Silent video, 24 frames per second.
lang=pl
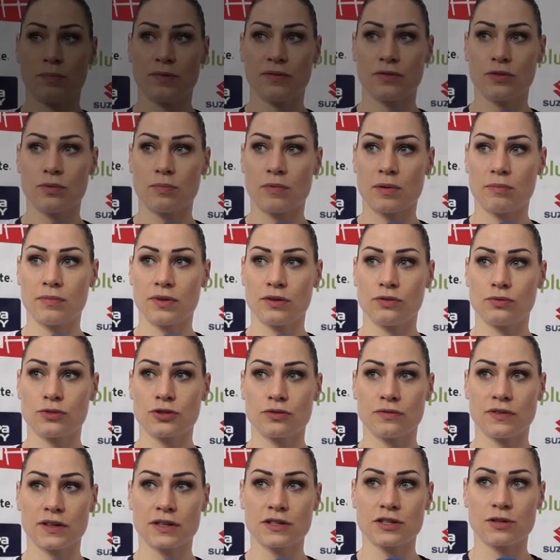pewno mamy
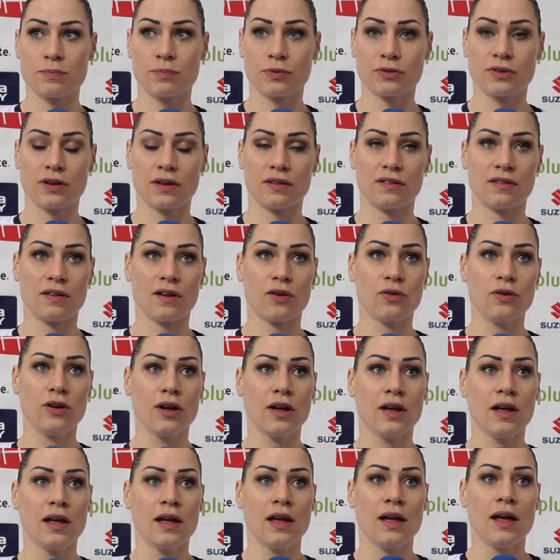dużo większy potencjał.
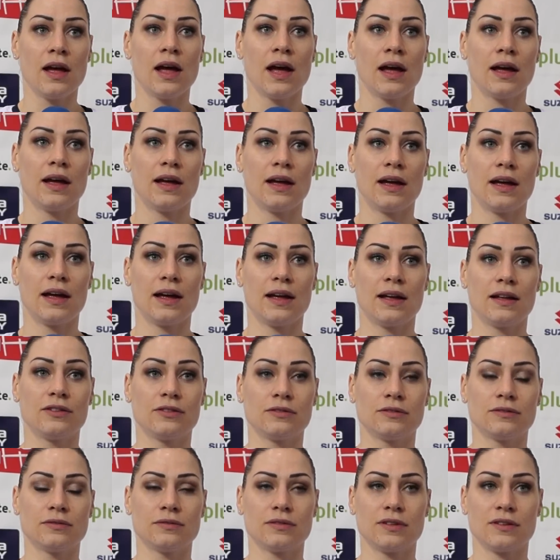E,
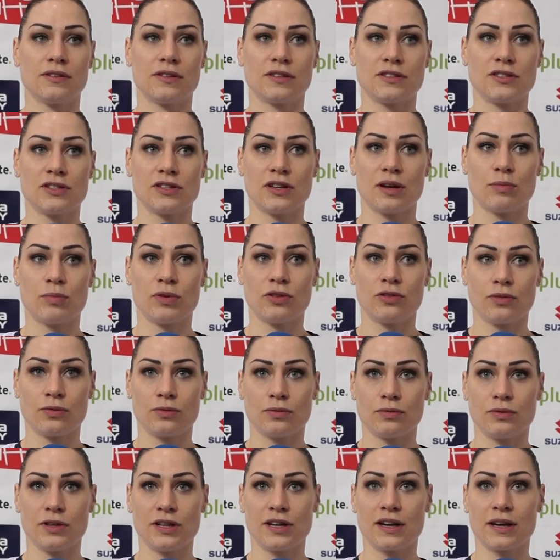zaczynamy
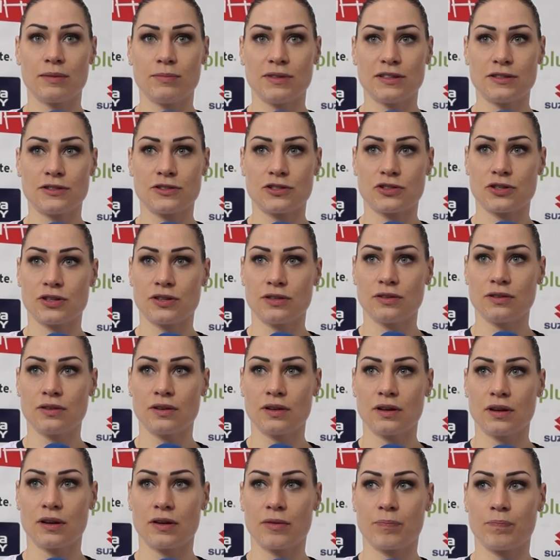tą Ligę Mistrzyń,
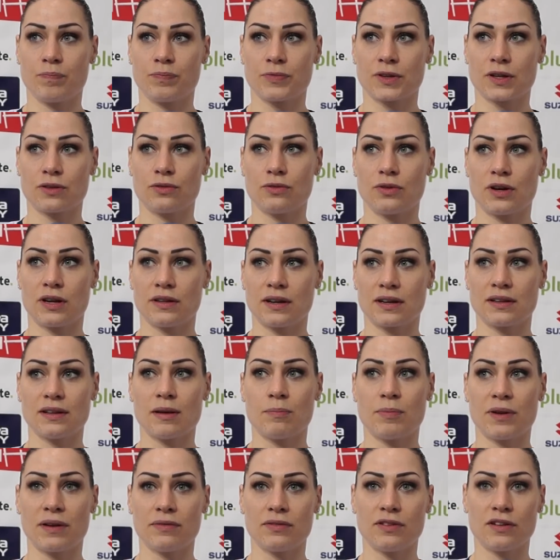która tak
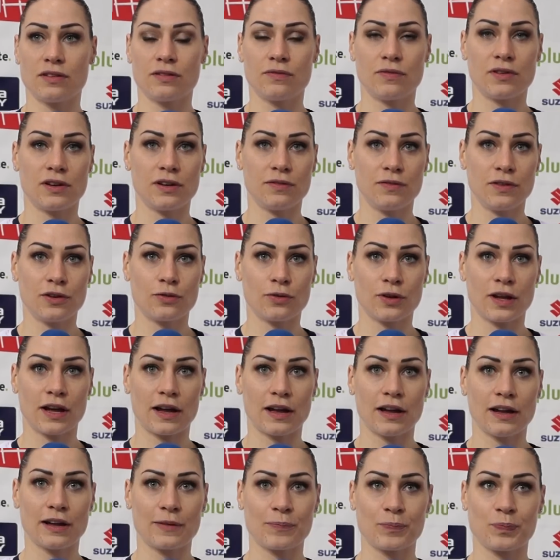naprawdę
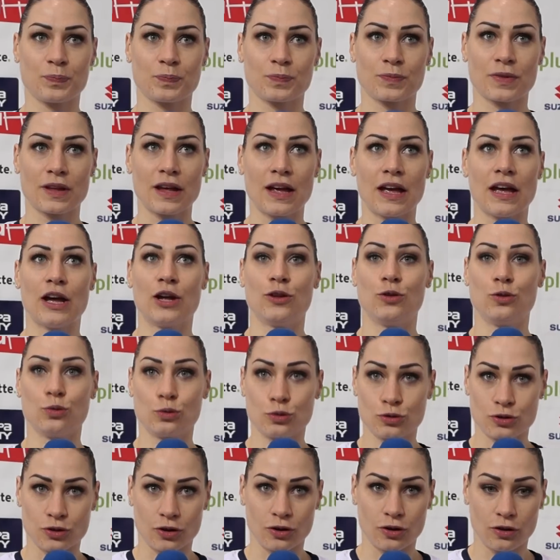zweryfikuje
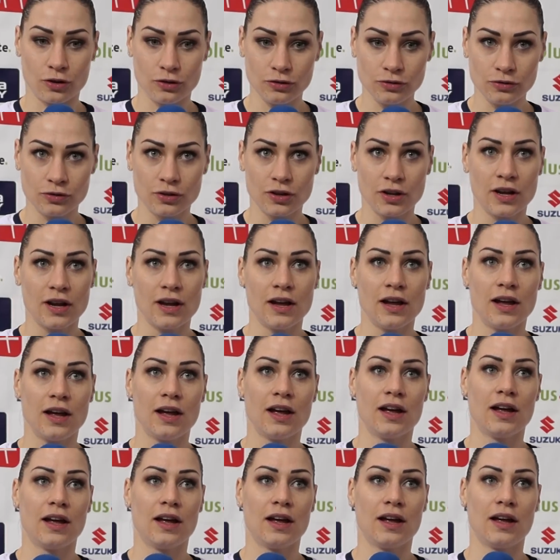dużo.
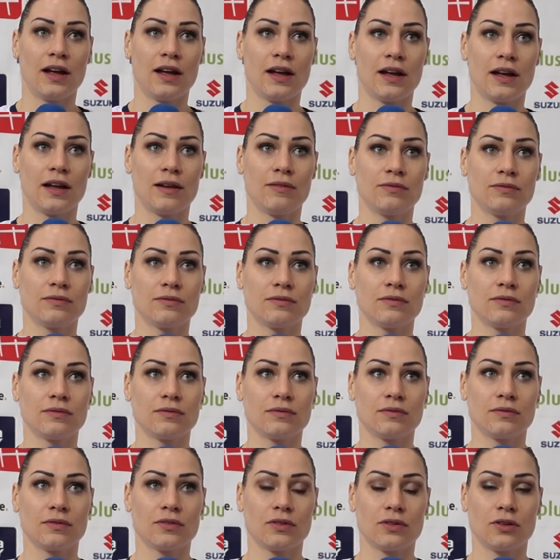E,
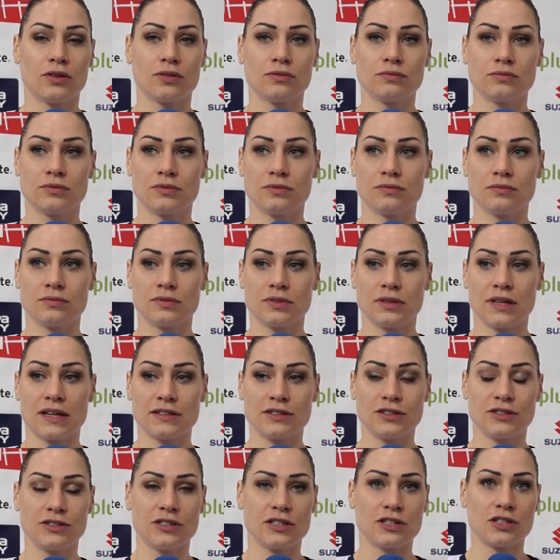no,
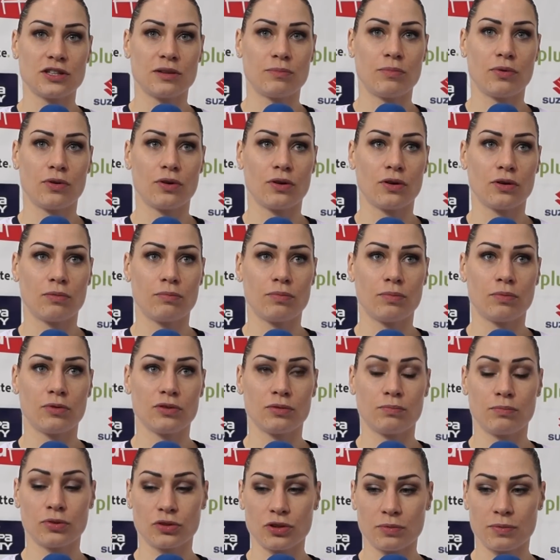ja się cieszę, bo, bo,
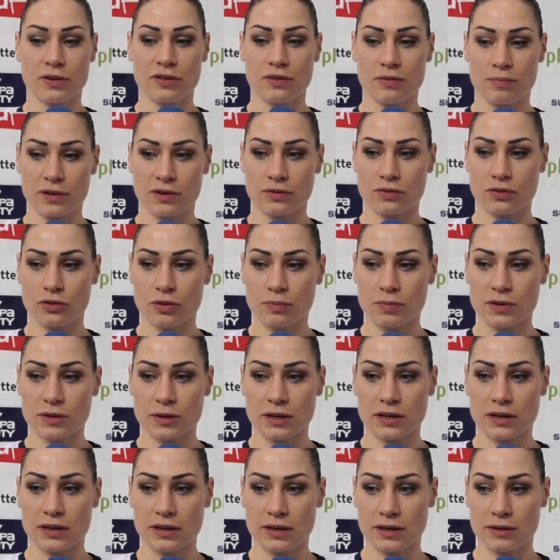bo, to będzie bardzo dobry
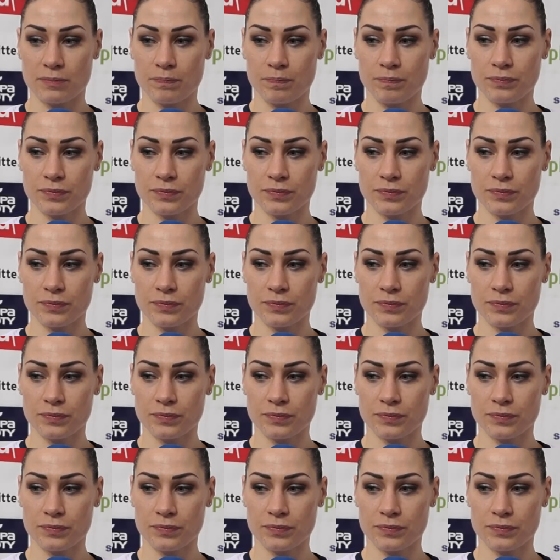e,